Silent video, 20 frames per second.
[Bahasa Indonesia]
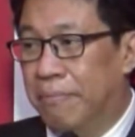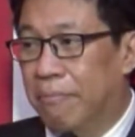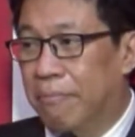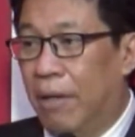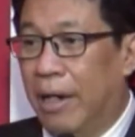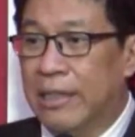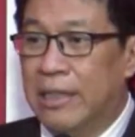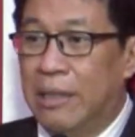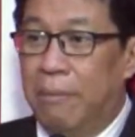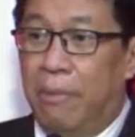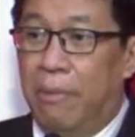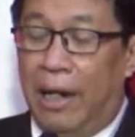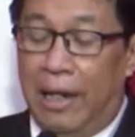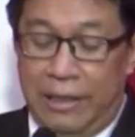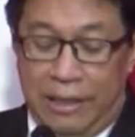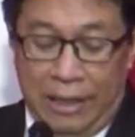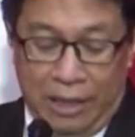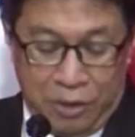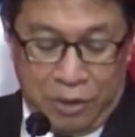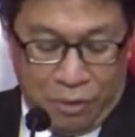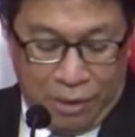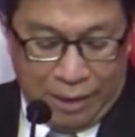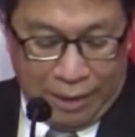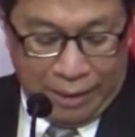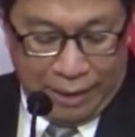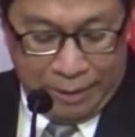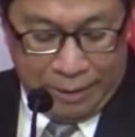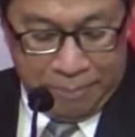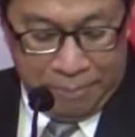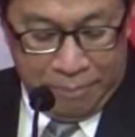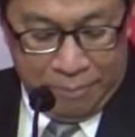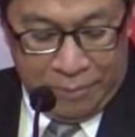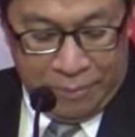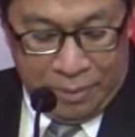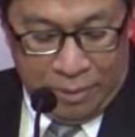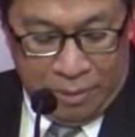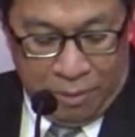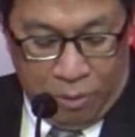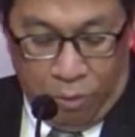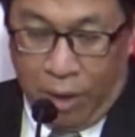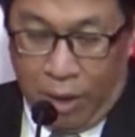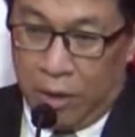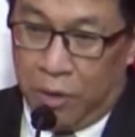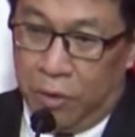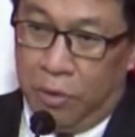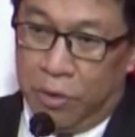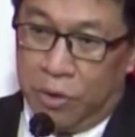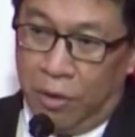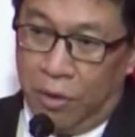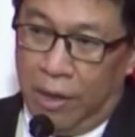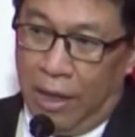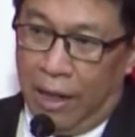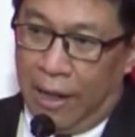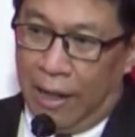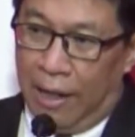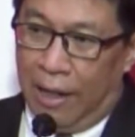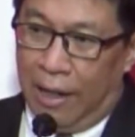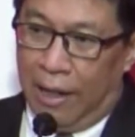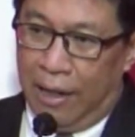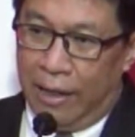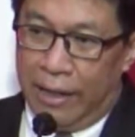Maka saya mengajak saudara, waktu saudara